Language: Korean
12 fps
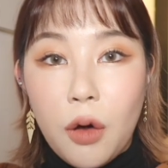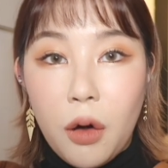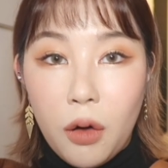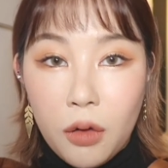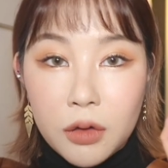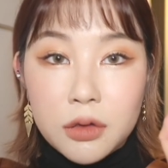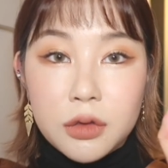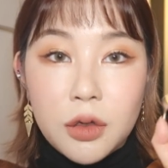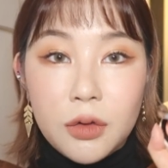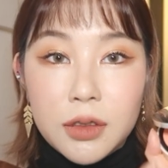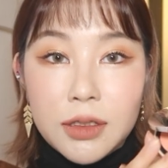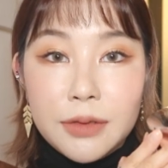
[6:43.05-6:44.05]

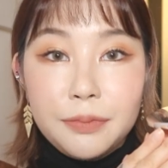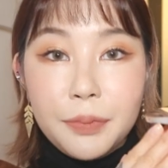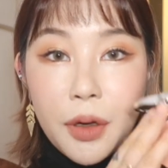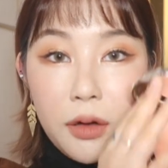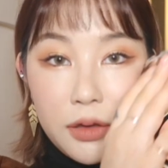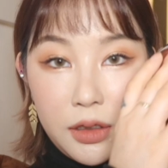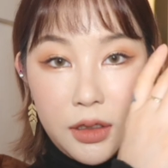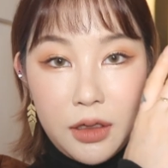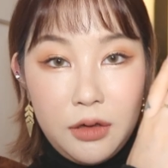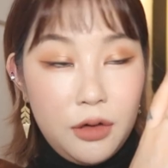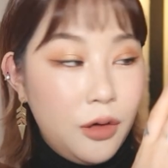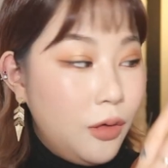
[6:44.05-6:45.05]
엄청 큰
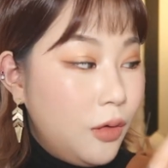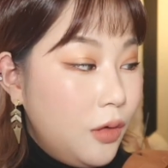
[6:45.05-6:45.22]
편이에요.